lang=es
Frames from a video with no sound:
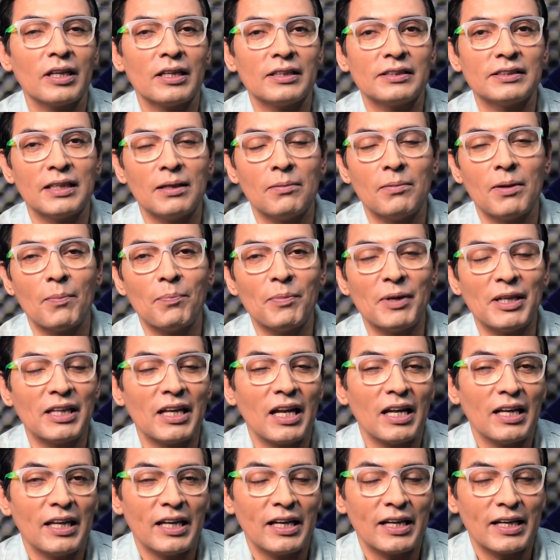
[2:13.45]
de Silvia
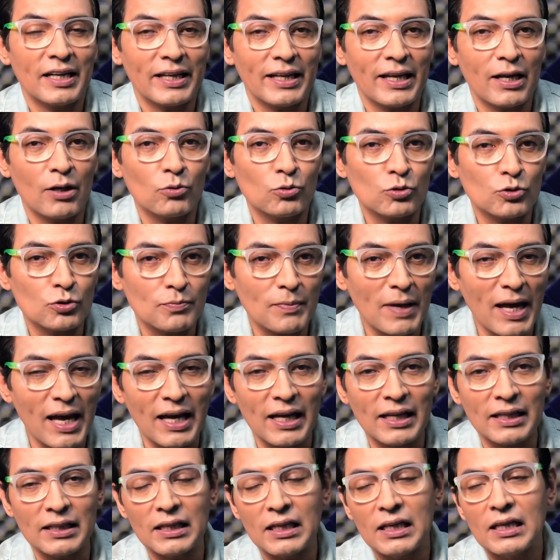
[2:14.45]
Pinal y Enrique
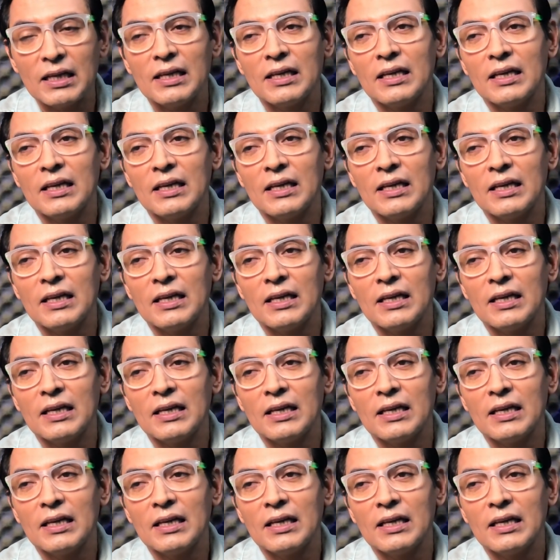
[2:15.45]
Guzmán,